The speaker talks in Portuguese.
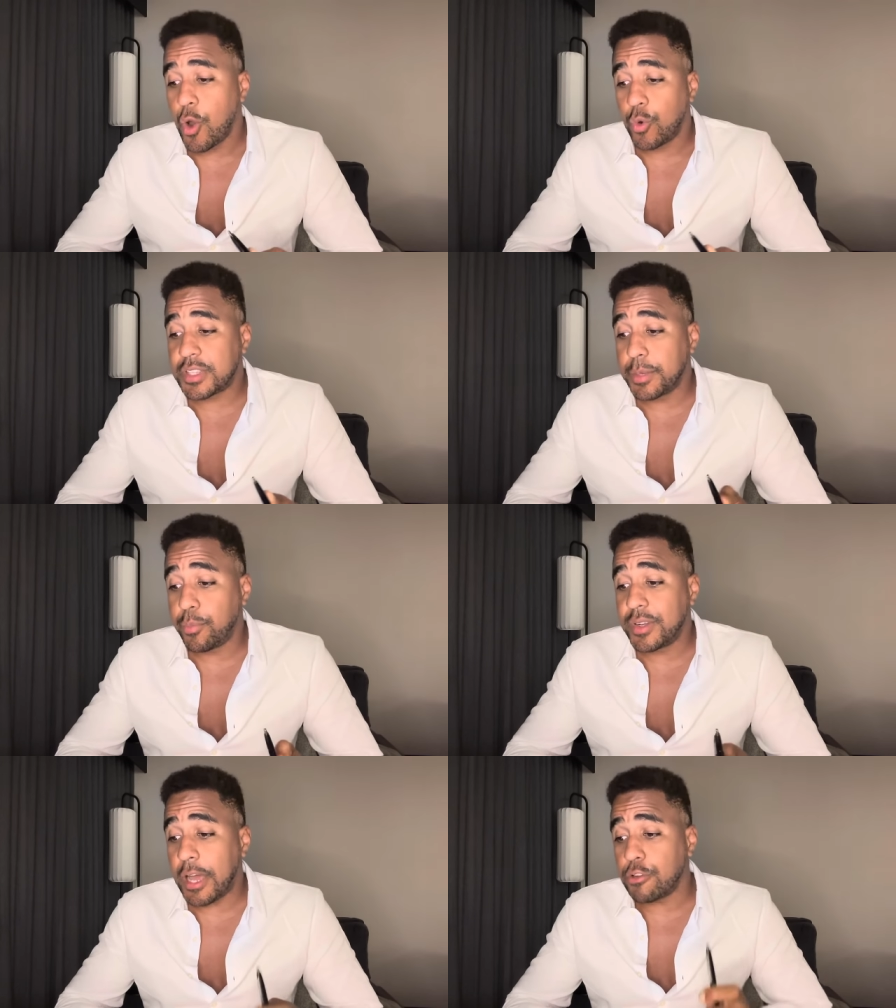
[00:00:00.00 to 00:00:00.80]
O
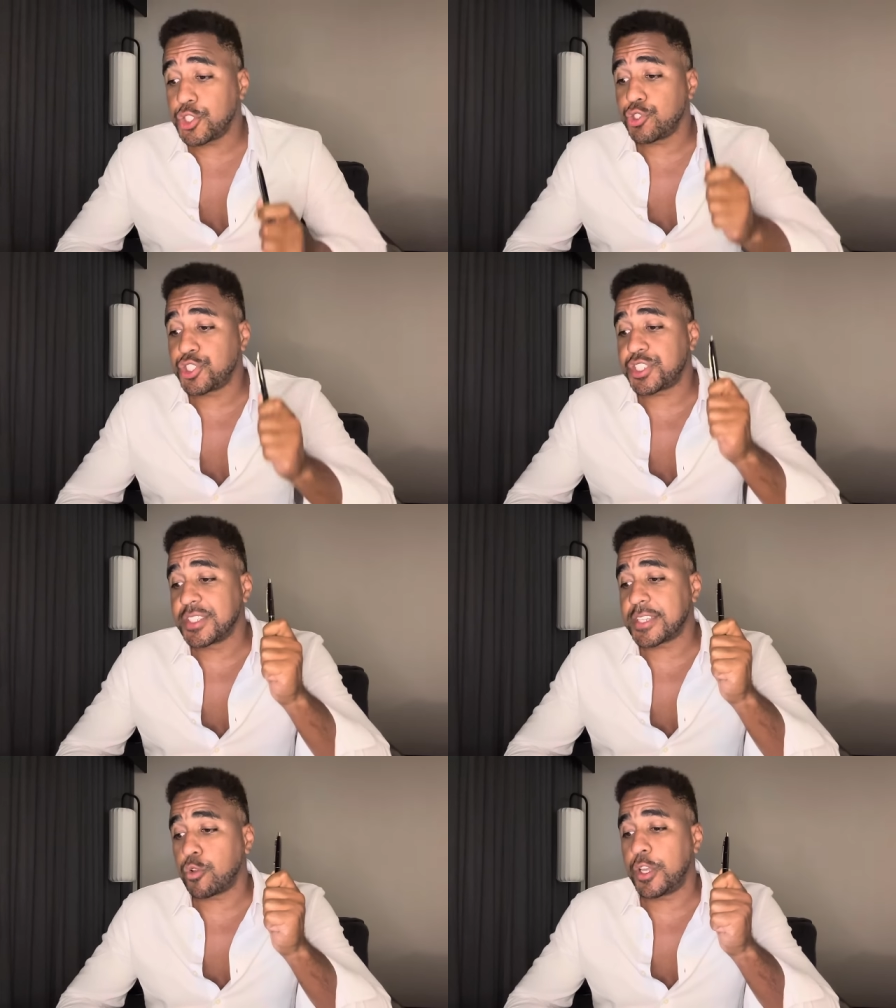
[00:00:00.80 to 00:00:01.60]
Tribunal de
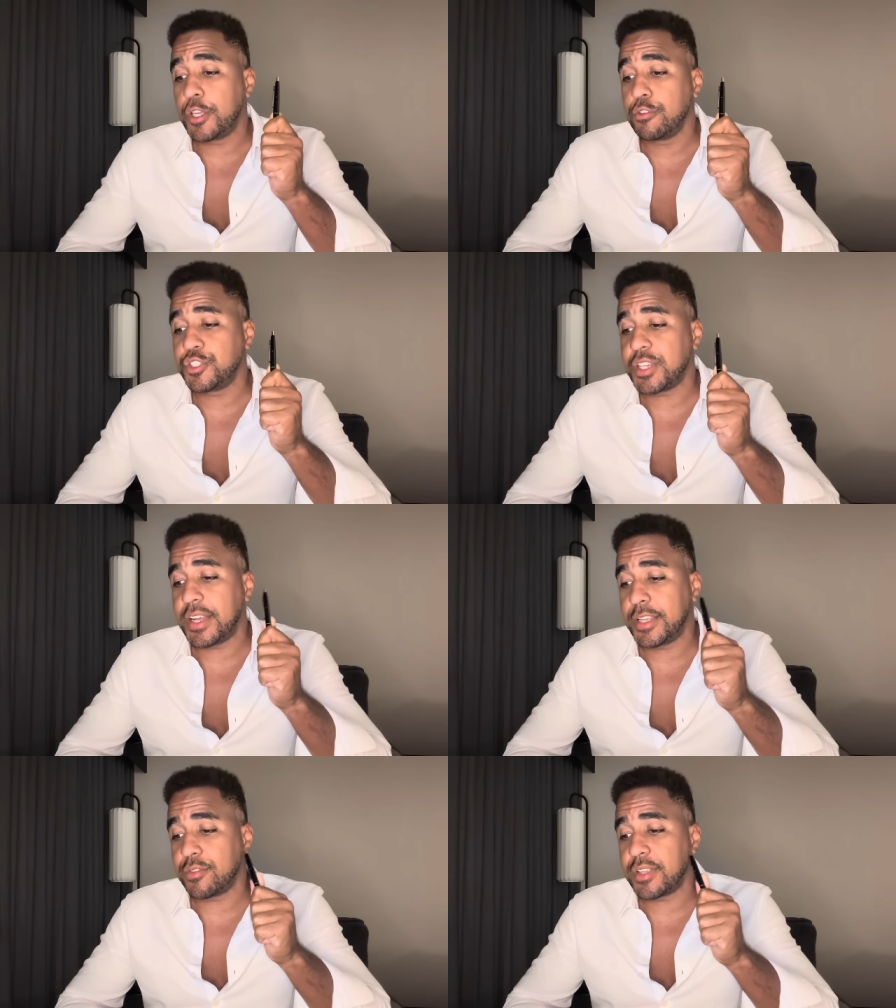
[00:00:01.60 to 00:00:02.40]
Justiça do Rio de
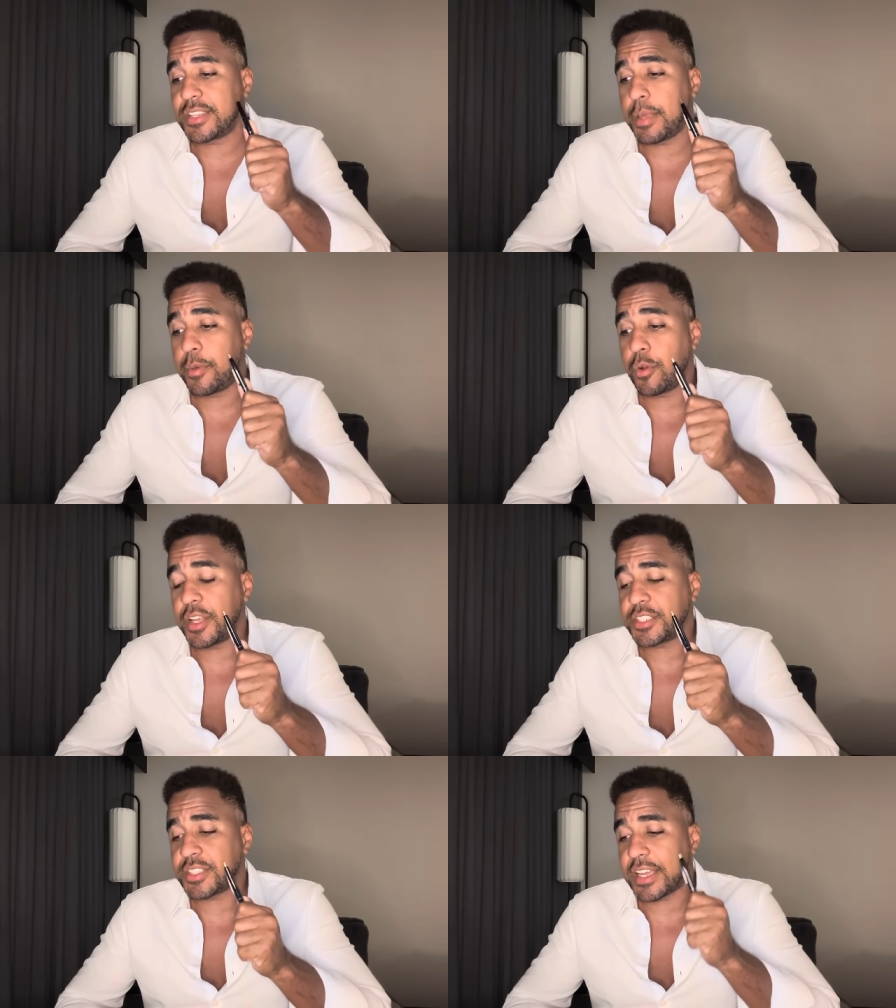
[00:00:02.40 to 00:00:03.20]
Janeiro determinou
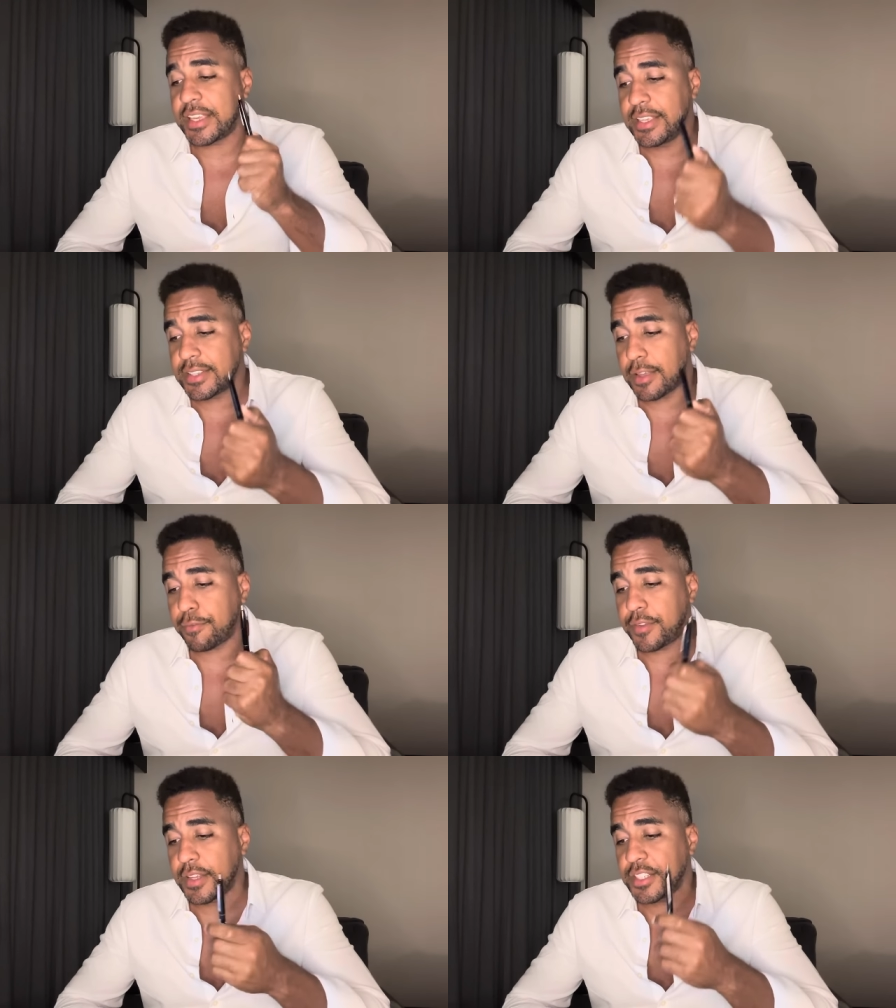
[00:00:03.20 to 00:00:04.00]
nesta quinta-feira,